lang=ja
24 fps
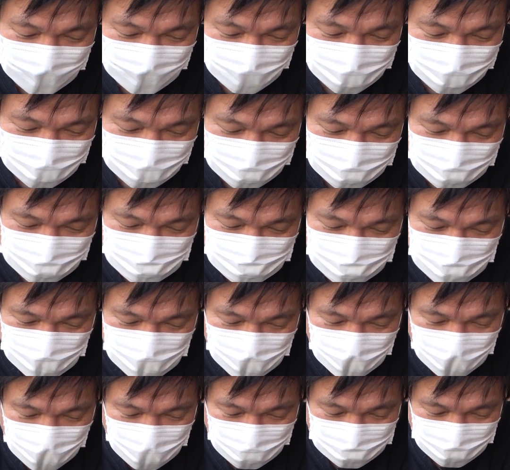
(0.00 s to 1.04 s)
は
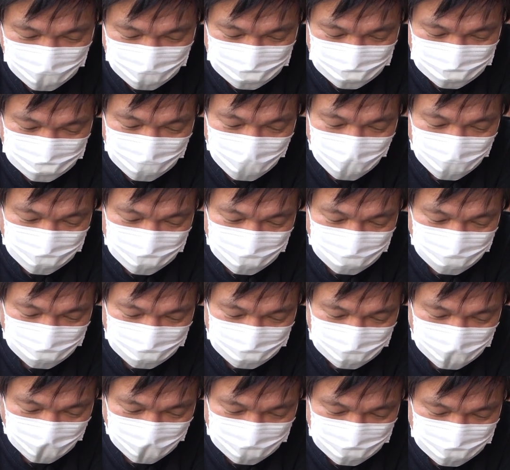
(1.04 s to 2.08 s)
いまあ、18
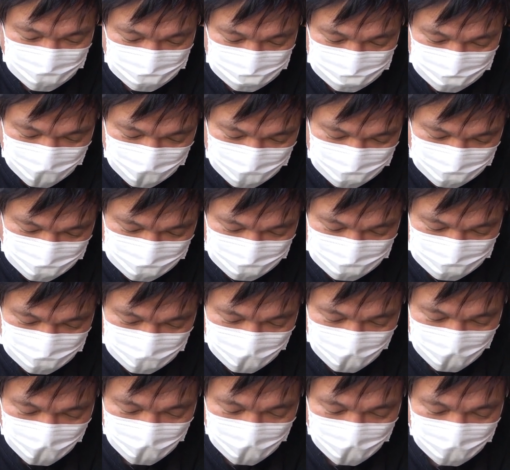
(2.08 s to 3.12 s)
分経ちまし
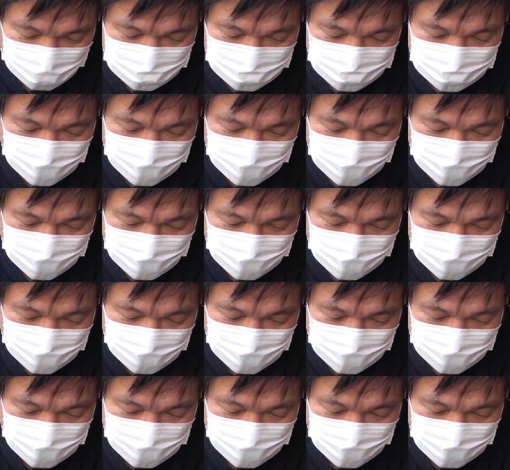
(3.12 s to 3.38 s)
て